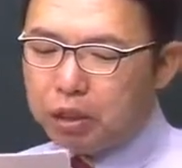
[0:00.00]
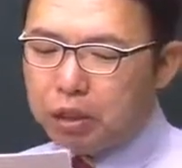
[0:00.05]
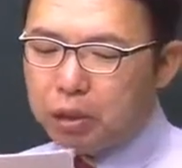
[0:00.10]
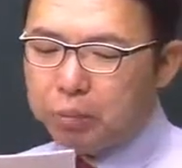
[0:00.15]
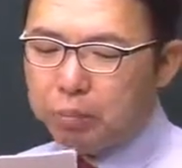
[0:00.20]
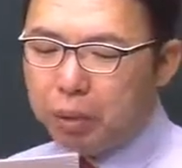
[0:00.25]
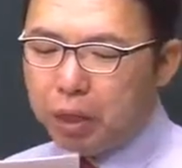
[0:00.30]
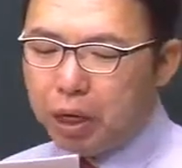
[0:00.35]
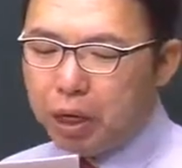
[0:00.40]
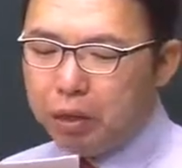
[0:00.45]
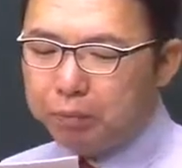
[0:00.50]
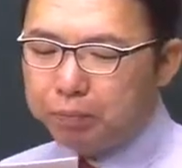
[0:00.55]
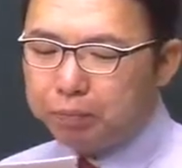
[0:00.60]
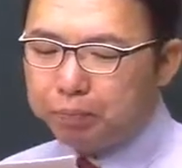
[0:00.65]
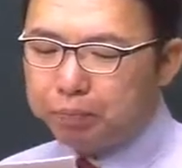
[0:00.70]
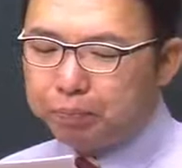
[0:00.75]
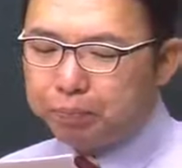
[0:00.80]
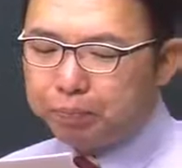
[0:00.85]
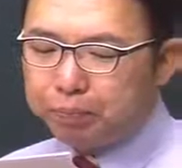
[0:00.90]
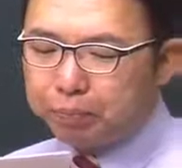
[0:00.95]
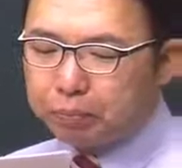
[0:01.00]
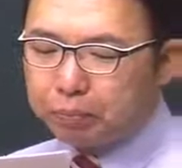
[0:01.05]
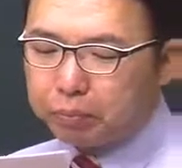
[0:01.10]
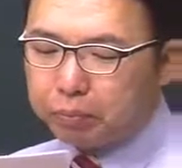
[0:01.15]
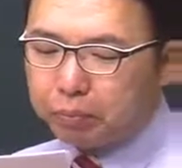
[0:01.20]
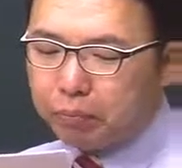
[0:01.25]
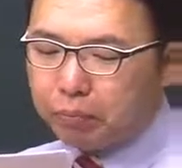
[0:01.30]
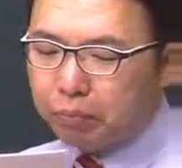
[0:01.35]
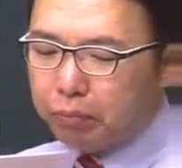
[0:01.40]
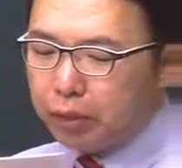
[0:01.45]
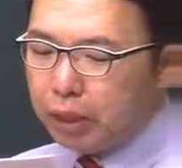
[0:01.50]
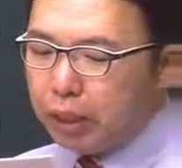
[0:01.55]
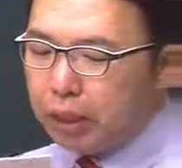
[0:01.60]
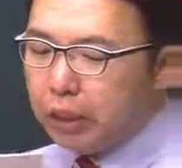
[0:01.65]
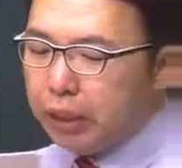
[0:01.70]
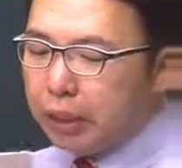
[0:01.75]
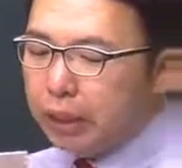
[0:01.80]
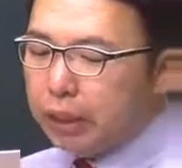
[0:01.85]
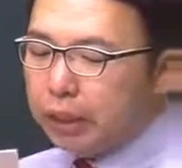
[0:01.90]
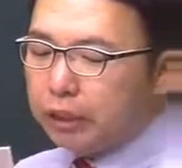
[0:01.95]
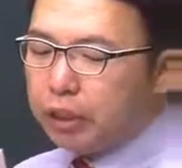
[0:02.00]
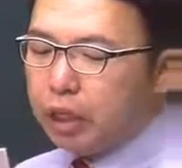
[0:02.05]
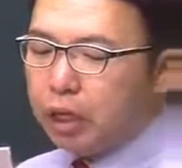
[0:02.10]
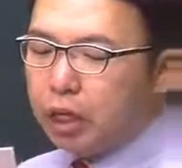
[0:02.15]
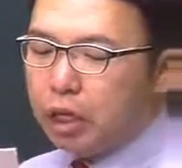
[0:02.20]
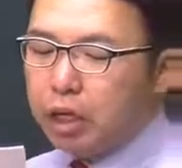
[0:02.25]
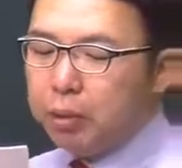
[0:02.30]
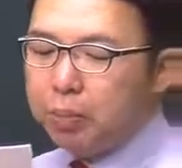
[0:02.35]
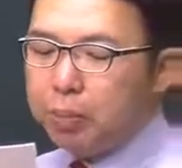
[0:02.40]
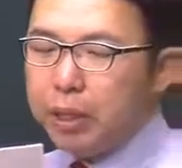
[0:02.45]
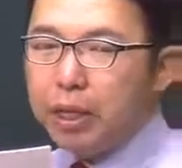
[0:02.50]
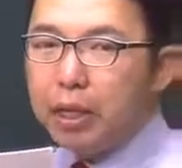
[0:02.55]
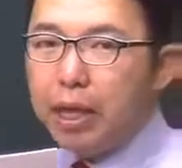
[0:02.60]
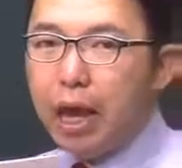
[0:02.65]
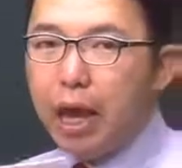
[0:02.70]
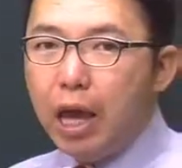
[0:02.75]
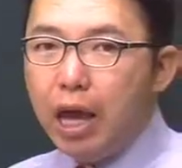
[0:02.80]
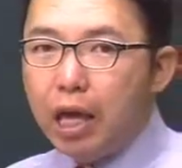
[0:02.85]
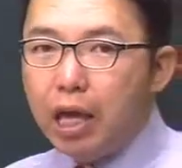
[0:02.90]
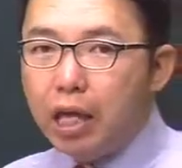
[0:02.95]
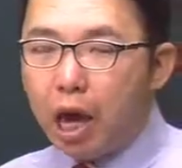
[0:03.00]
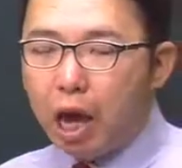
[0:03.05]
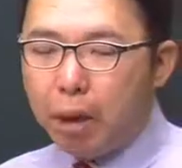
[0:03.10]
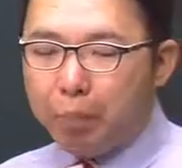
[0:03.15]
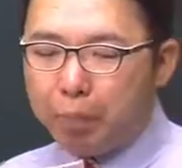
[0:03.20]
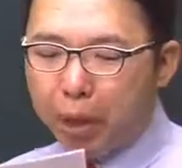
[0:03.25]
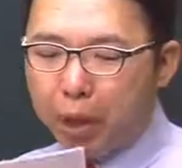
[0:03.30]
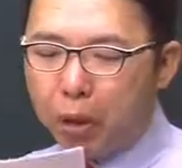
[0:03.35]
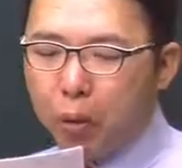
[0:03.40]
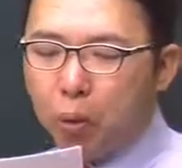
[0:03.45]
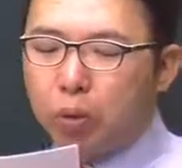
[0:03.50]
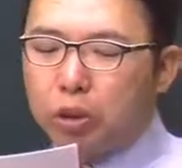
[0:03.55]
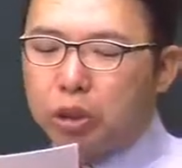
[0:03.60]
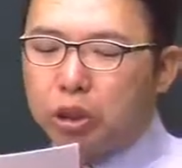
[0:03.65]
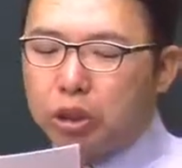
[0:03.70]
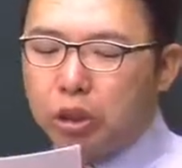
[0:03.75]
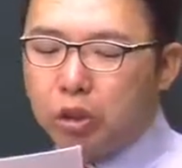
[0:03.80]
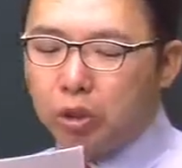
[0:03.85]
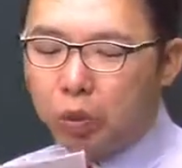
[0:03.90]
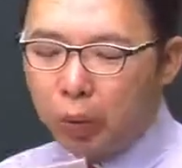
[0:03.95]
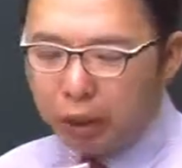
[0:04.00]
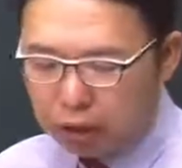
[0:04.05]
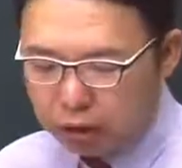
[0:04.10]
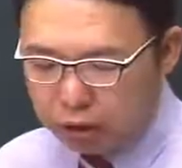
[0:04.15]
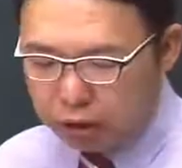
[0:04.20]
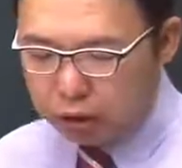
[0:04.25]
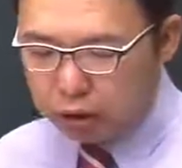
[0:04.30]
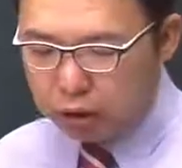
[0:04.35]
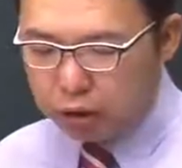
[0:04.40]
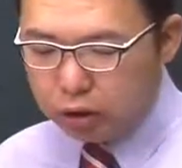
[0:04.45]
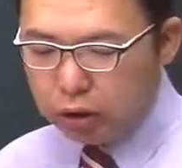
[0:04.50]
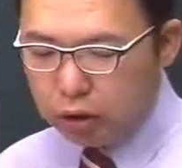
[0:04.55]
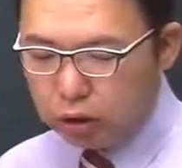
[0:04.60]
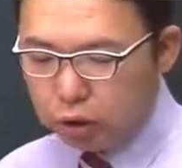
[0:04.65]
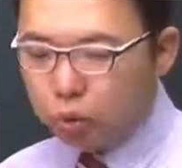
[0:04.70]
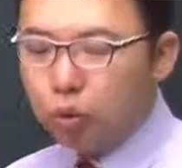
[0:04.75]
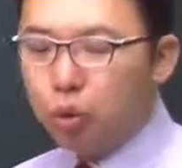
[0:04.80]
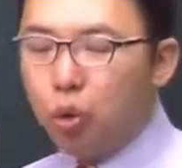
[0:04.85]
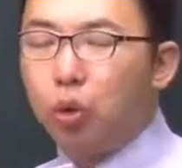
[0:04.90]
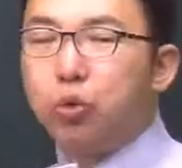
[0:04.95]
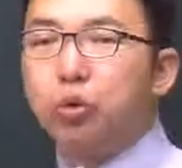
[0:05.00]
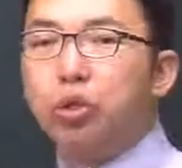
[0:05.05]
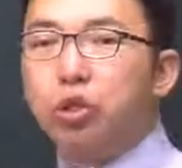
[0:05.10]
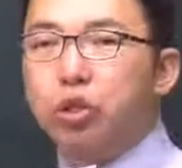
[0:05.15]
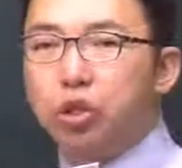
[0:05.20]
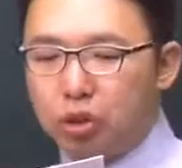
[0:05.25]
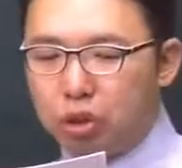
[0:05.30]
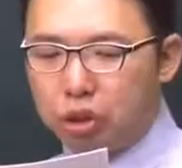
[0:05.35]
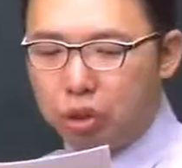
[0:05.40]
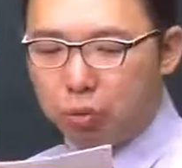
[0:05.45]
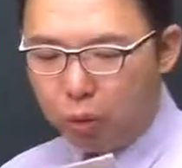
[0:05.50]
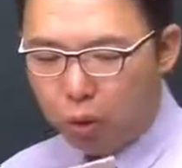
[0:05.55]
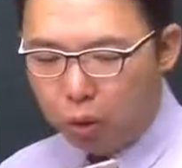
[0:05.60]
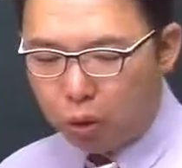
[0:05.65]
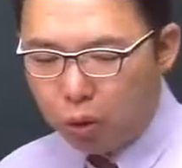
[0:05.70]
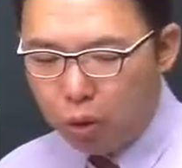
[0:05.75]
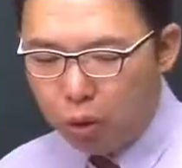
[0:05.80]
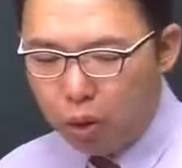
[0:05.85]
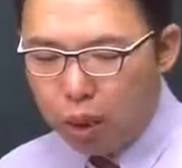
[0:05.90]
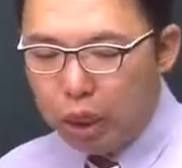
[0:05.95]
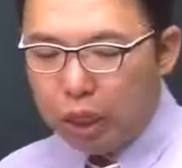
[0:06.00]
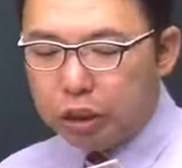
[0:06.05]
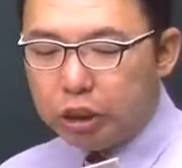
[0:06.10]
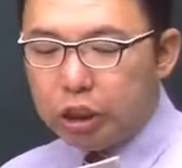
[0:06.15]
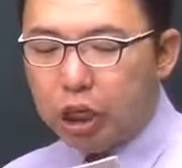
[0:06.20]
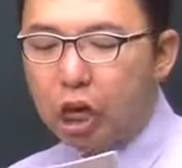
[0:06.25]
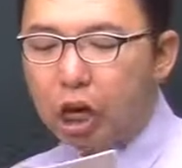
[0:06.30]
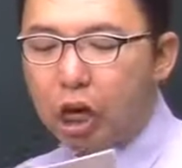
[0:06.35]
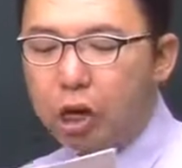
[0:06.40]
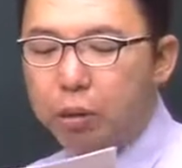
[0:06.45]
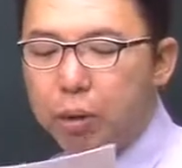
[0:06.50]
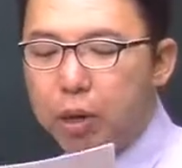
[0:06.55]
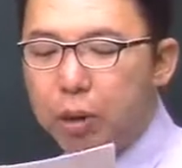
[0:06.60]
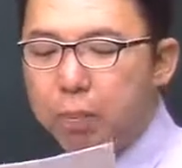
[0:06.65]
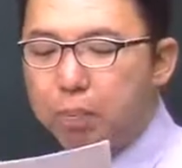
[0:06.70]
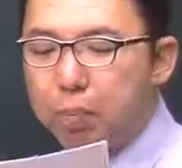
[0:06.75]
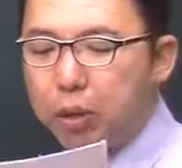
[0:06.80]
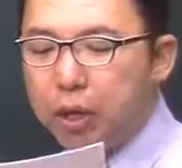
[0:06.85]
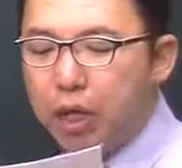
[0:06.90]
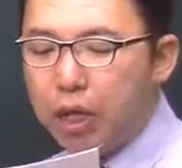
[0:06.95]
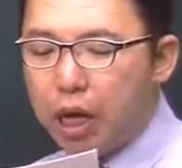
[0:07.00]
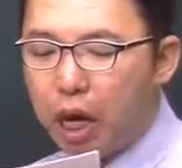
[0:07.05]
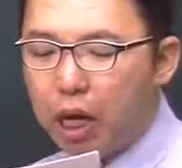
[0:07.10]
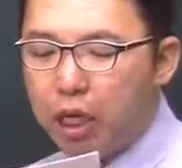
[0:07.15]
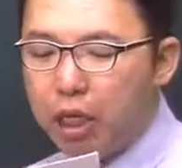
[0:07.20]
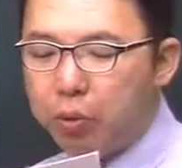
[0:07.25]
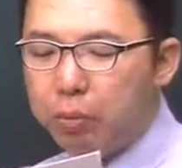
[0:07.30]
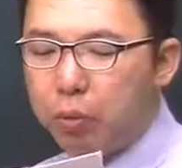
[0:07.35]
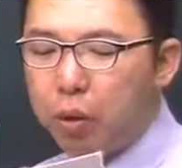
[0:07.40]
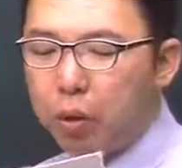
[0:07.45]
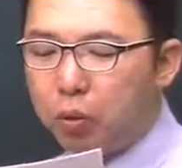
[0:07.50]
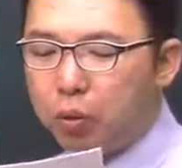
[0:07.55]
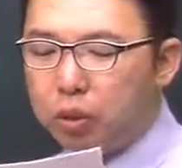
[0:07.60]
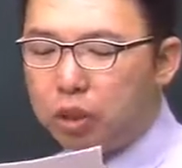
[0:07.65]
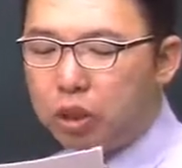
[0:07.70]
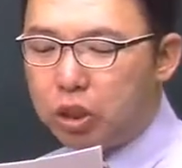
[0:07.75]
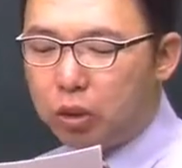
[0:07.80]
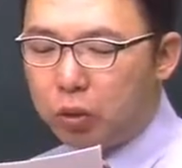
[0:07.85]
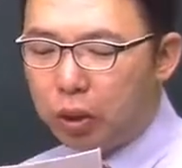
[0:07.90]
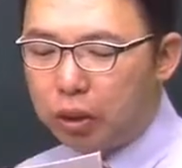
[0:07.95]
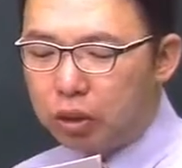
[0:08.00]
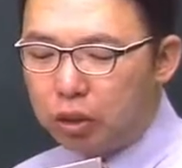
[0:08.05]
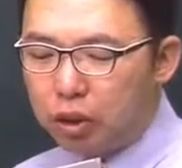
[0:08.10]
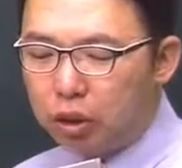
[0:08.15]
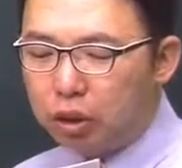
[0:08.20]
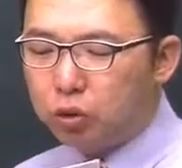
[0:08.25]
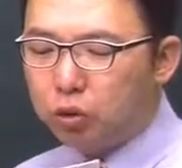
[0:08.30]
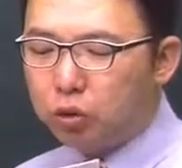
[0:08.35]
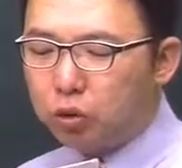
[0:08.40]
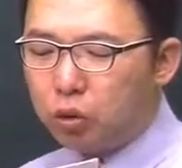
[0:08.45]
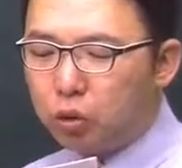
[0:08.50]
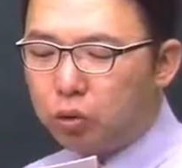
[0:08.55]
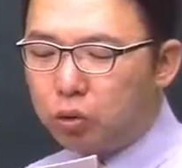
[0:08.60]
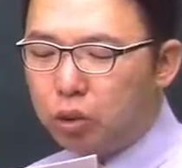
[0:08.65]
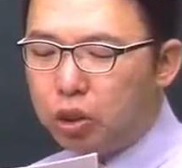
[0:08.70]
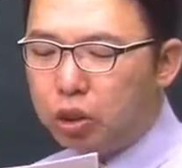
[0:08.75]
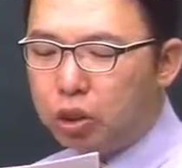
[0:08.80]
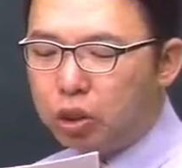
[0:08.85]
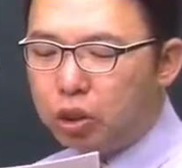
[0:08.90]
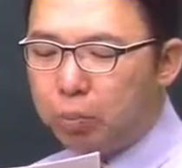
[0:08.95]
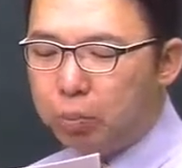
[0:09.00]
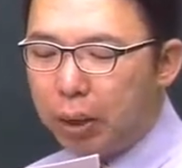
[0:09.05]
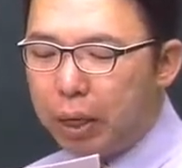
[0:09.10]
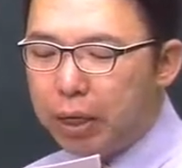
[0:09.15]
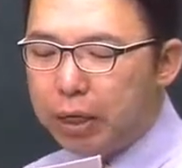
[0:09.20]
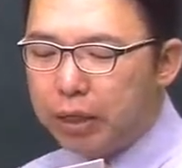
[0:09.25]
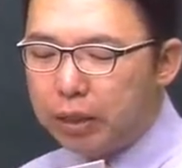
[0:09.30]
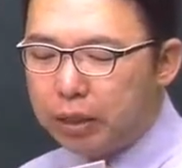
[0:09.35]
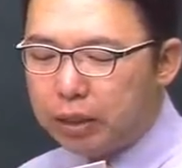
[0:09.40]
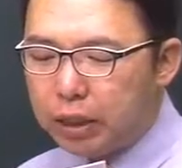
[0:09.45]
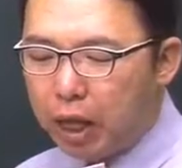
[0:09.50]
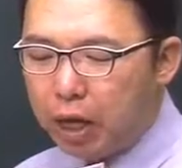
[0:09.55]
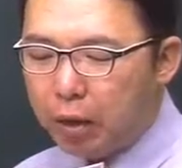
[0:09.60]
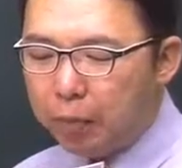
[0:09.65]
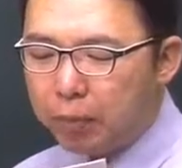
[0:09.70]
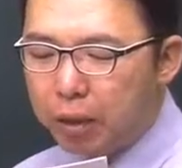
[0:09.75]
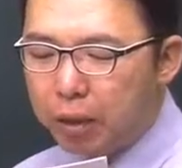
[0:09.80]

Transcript: 10번 설비 A가 150kW, 수용률 0.5. 설비 B가 250kW, 수용률 0.8일 때